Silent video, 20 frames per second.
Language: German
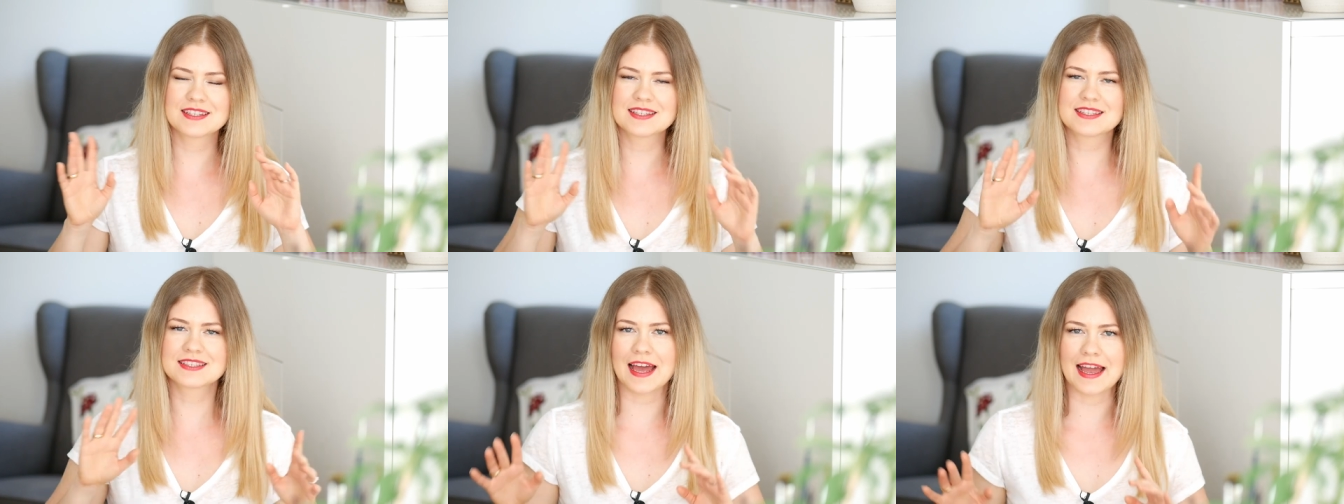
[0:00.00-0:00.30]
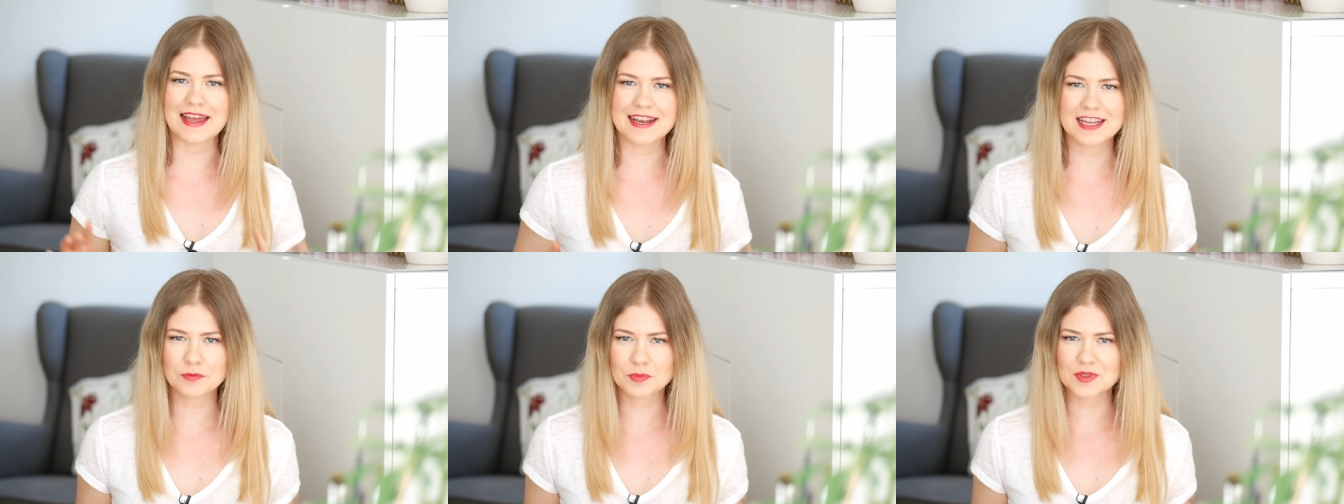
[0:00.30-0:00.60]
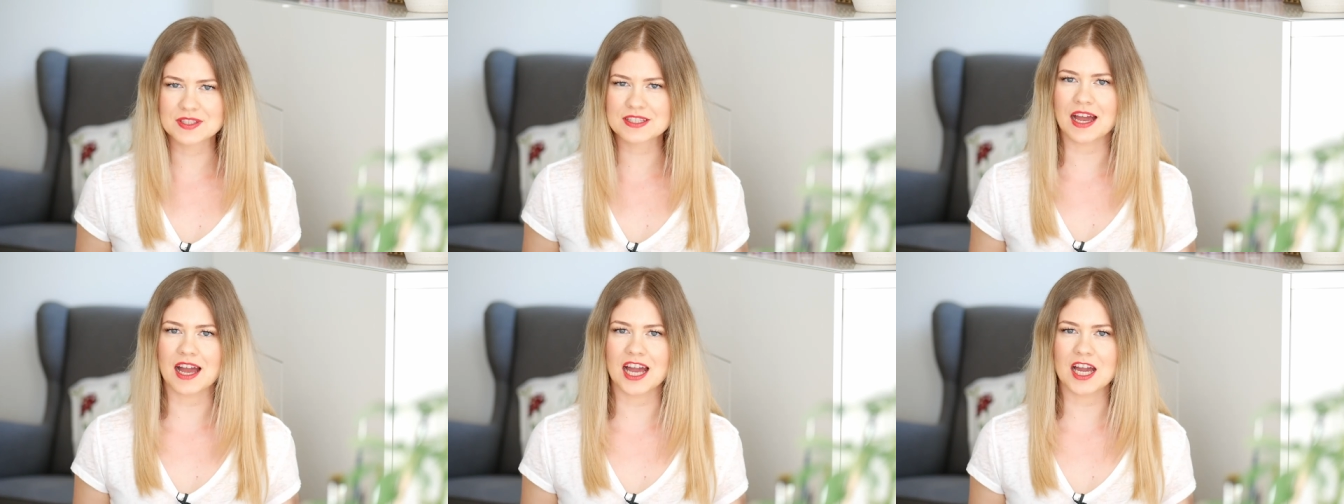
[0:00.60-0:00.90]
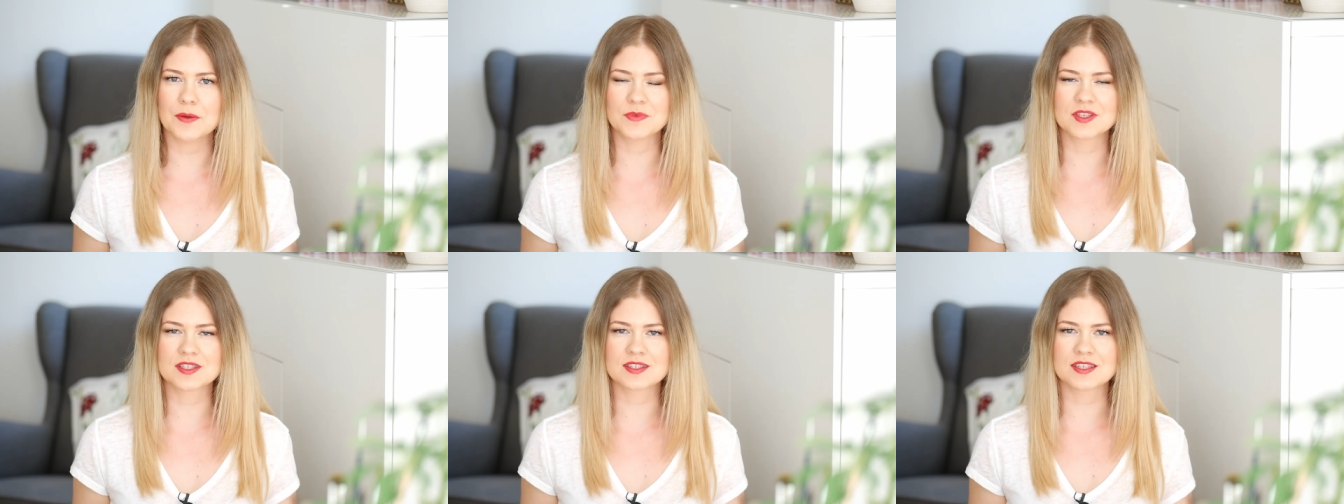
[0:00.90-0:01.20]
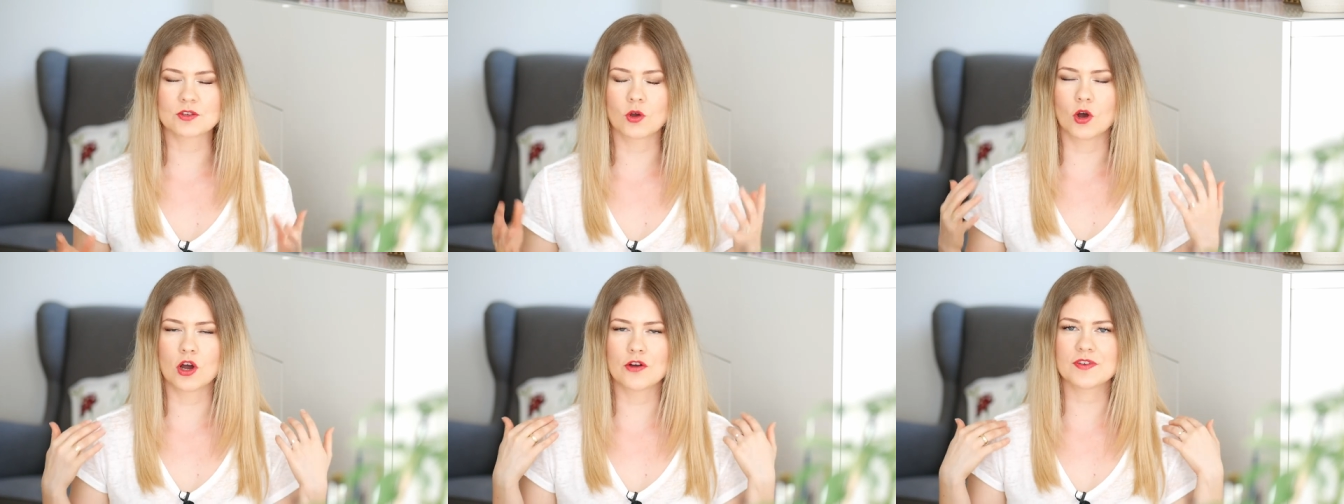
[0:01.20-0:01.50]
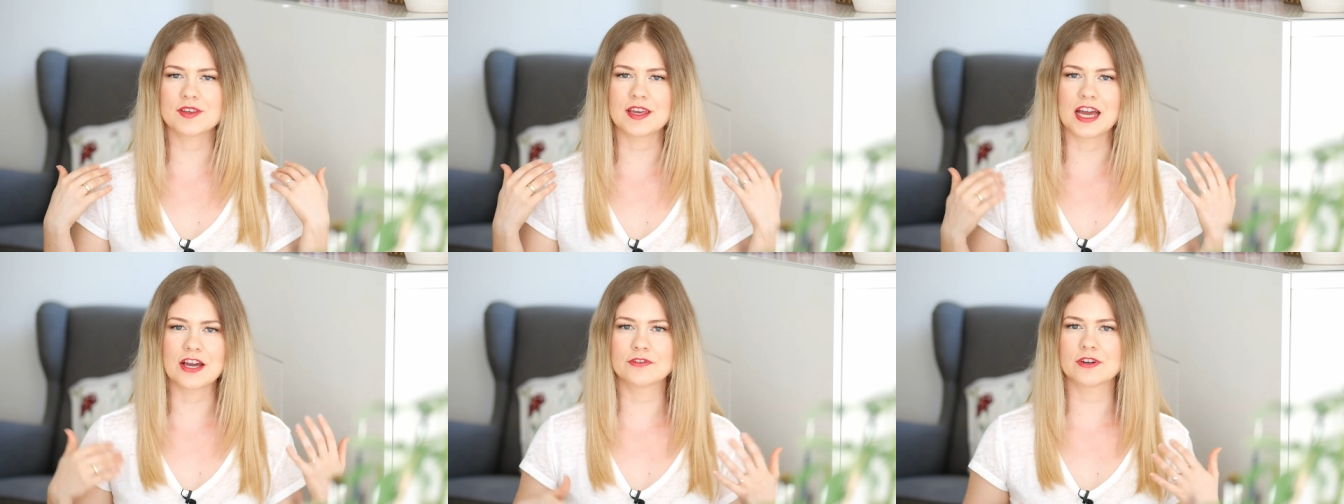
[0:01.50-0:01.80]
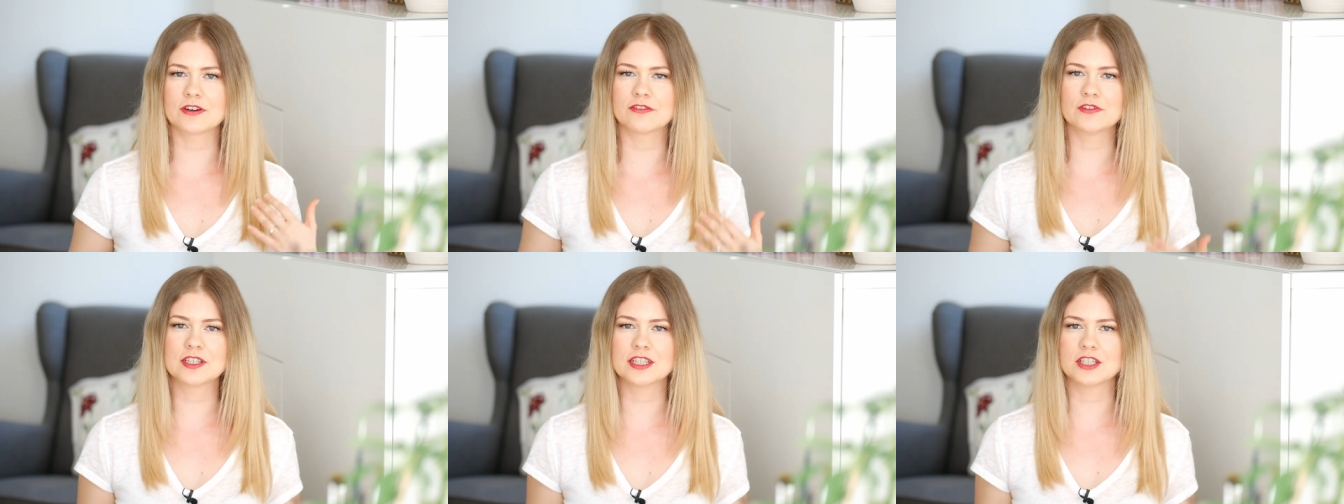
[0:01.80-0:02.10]
Styling betreibt, dass das häufig
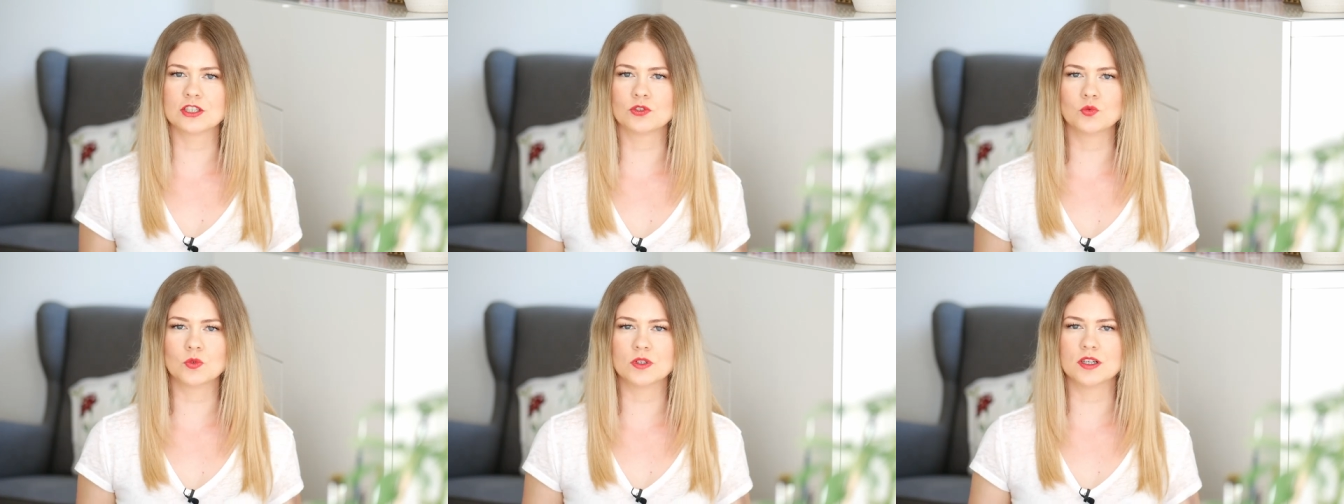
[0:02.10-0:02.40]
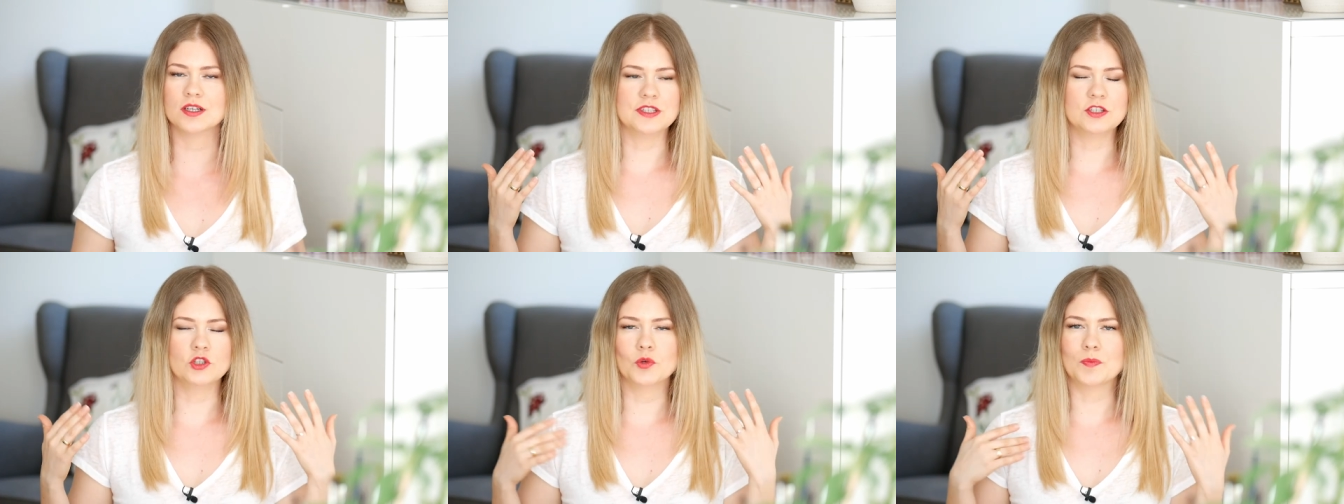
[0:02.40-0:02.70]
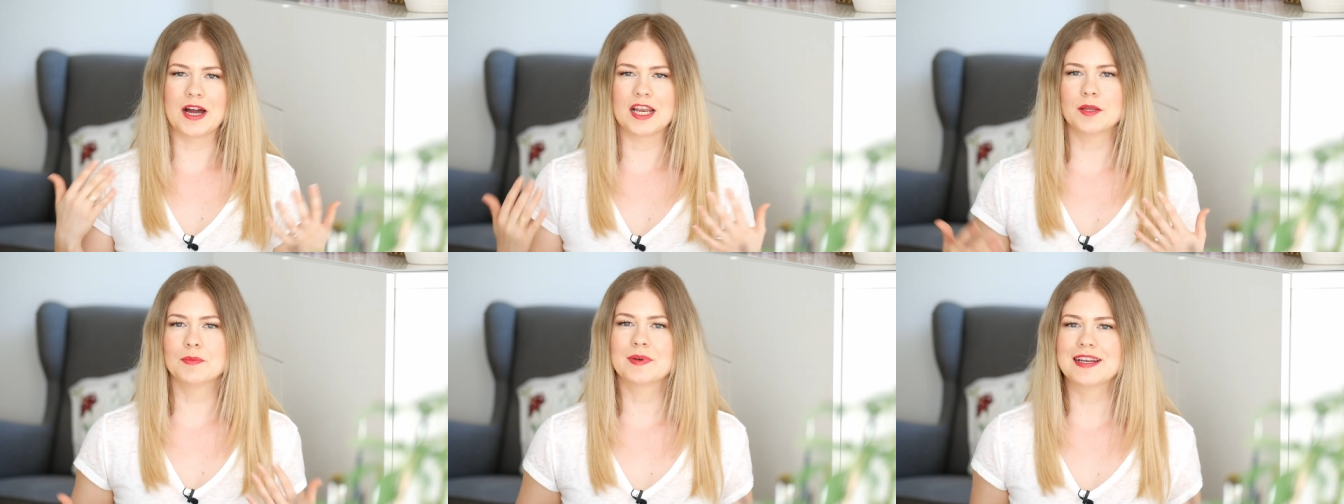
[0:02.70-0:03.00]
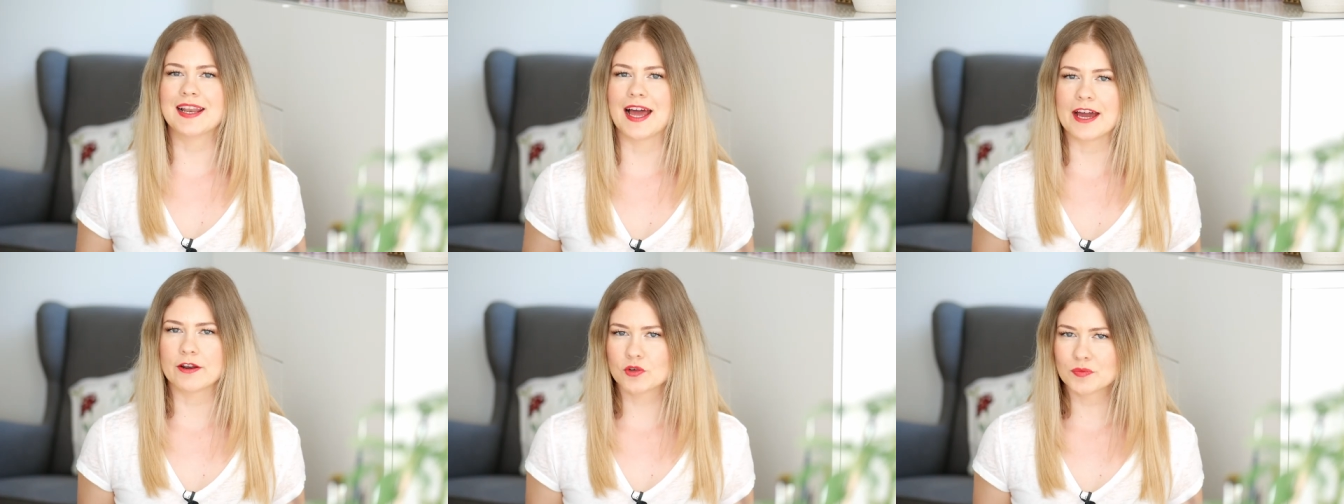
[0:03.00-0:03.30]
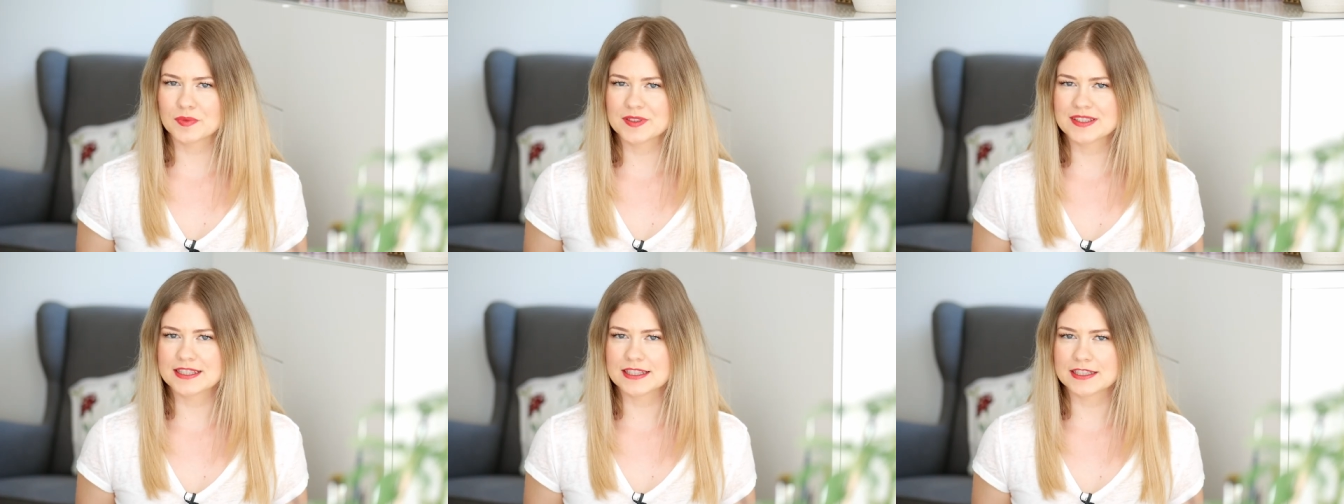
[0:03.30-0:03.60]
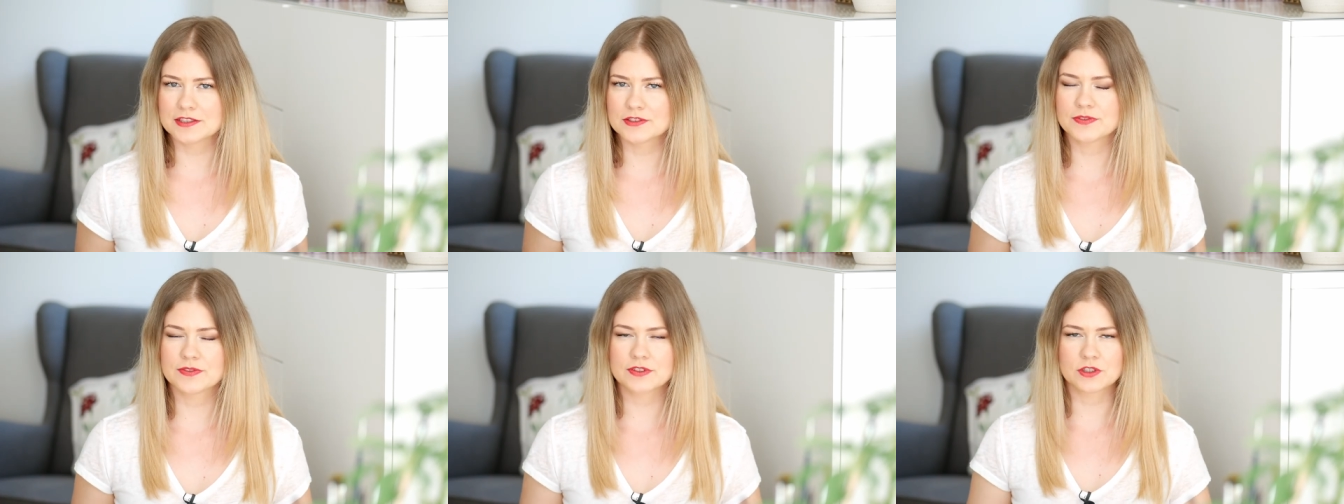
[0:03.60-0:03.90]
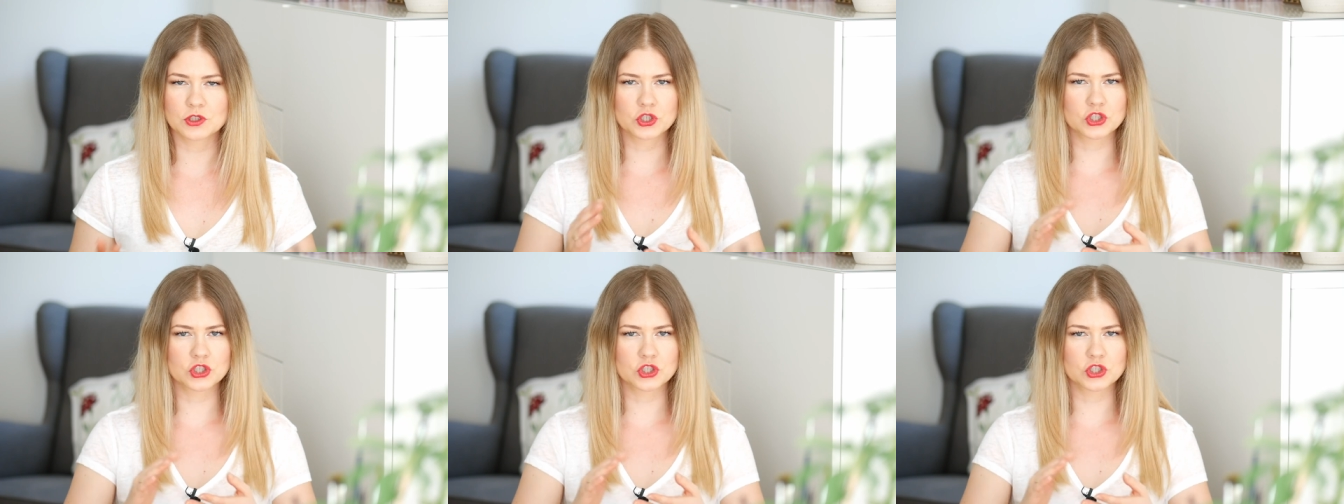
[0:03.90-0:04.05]
einfach wirklich nur die normale Bekleidung betrifft,